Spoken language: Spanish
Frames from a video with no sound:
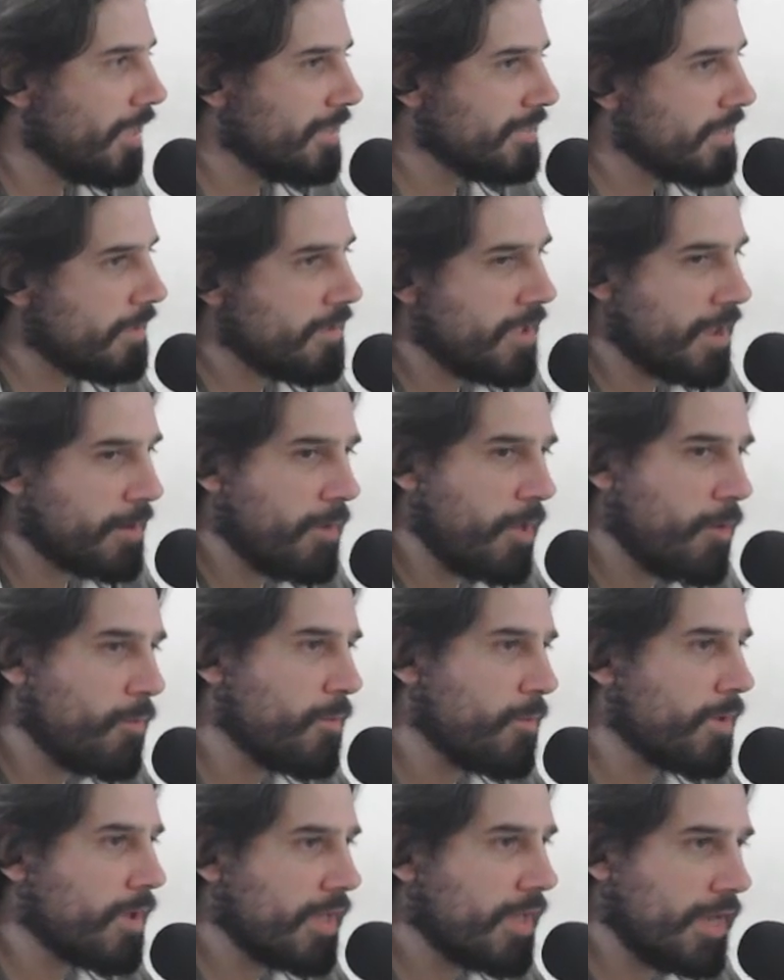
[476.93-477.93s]
se había armado
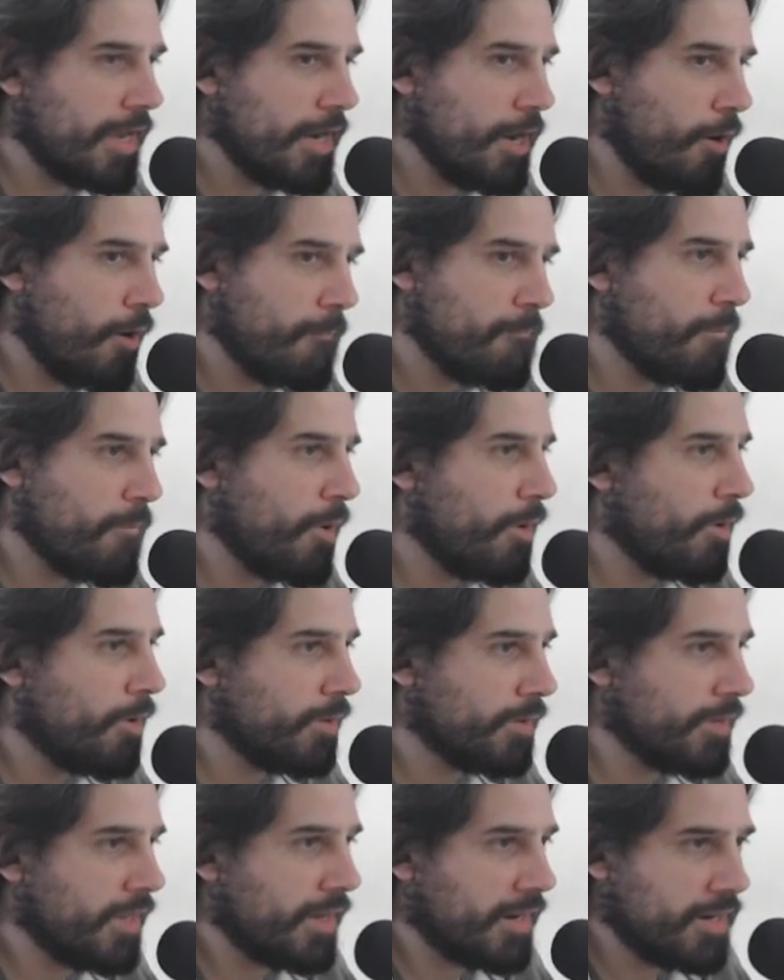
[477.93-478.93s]
un
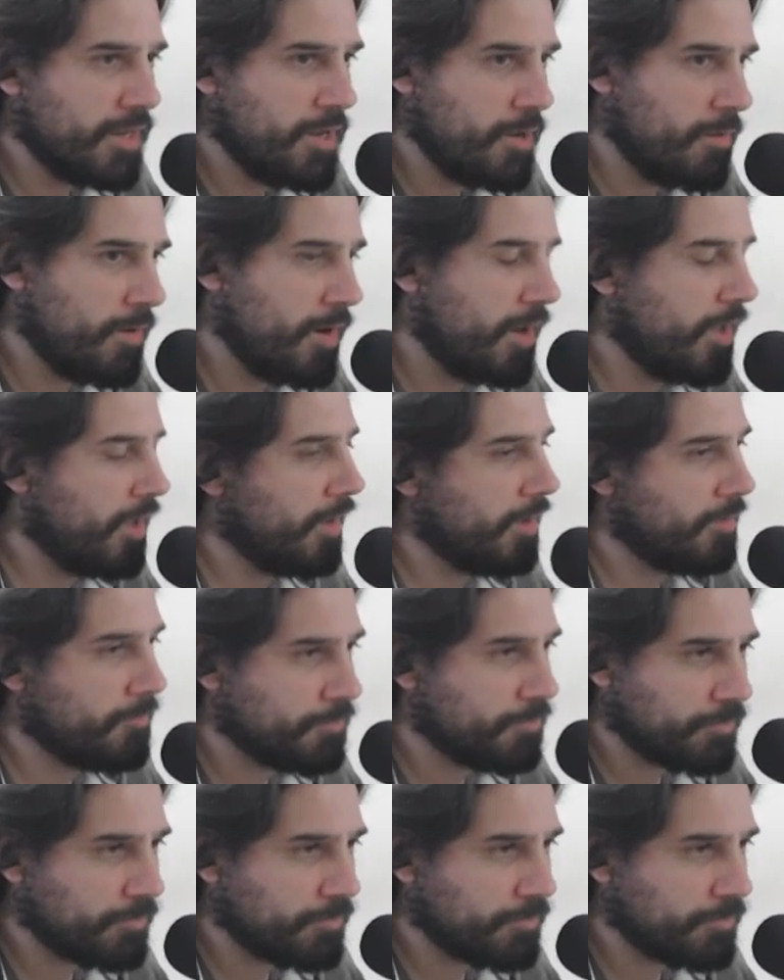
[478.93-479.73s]
quilombo terrible,